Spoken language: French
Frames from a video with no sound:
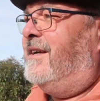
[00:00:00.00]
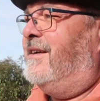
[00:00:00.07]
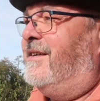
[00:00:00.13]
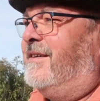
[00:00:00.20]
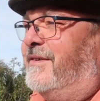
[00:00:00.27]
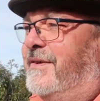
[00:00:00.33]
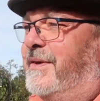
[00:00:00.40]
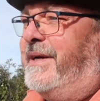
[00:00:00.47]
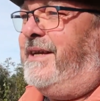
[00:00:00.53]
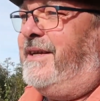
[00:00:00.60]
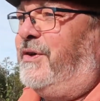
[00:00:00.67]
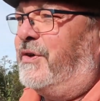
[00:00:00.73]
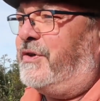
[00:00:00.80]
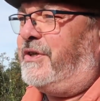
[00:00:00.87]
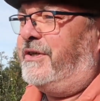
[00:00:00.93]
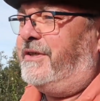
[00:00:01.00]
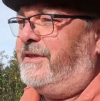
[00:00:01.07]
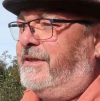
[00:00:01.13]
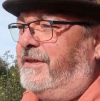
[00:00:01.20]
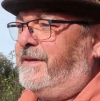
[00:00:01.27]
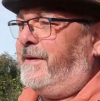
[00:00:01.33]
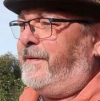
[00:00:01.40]
ouais, donc
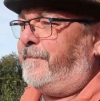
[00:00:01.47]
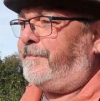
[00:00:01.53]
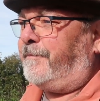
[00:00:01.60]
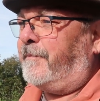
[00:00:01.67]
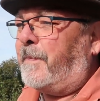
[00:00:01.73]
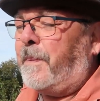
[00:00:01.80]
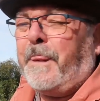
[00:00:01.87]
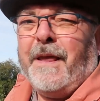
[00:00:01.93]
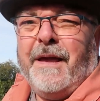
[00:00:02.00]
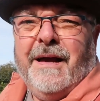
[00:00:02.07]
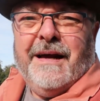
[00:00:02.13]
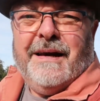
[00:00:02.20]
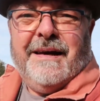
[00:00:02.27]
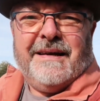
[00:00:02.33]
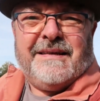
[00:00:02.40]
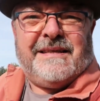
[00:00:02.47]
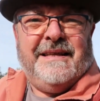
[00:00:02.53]
là,